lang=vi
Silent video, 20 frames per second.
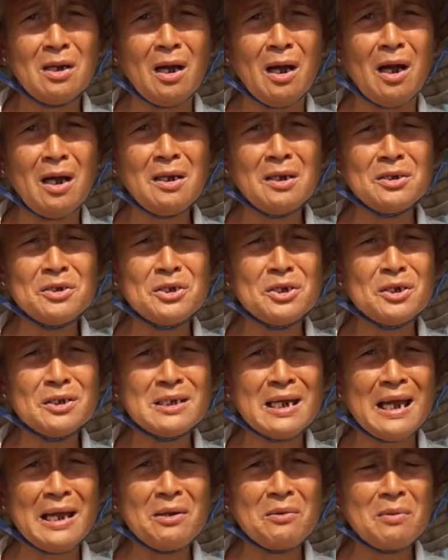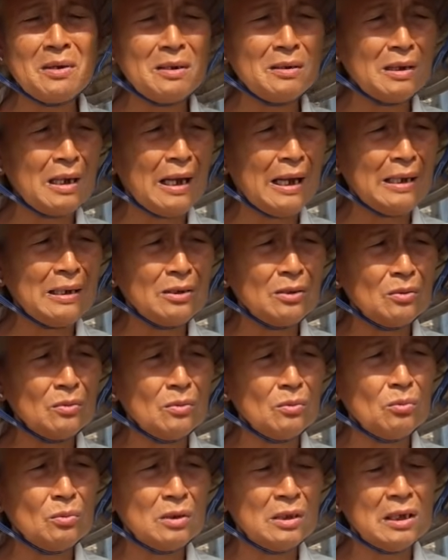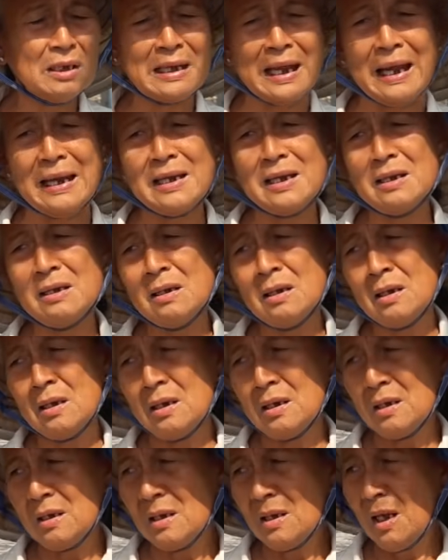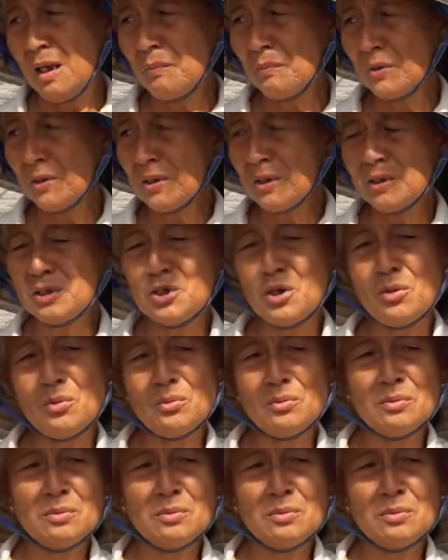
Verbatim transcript: nó ở là dơ dai quá hai thì kệ đi một triệu rưỡi